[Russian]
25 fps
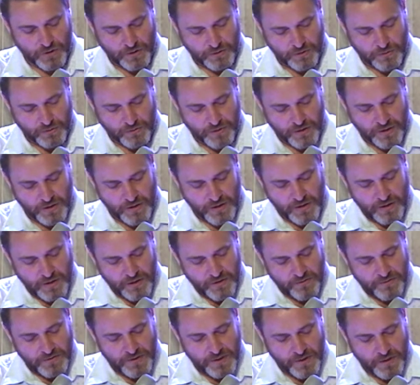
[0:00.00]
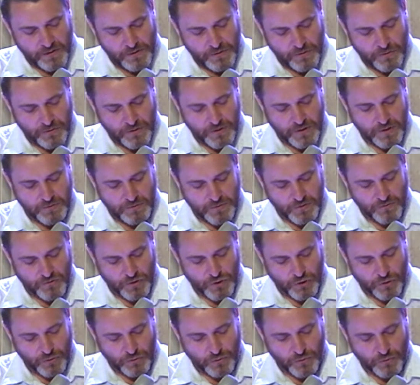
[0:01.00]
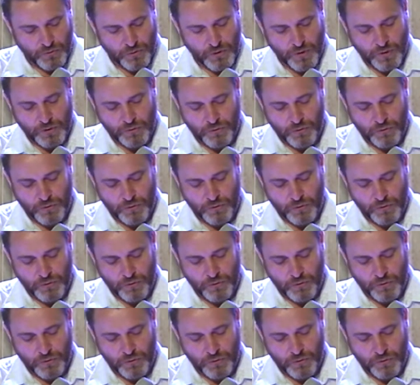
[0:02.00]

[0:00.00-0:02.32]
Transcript: который взял ее себе в жену,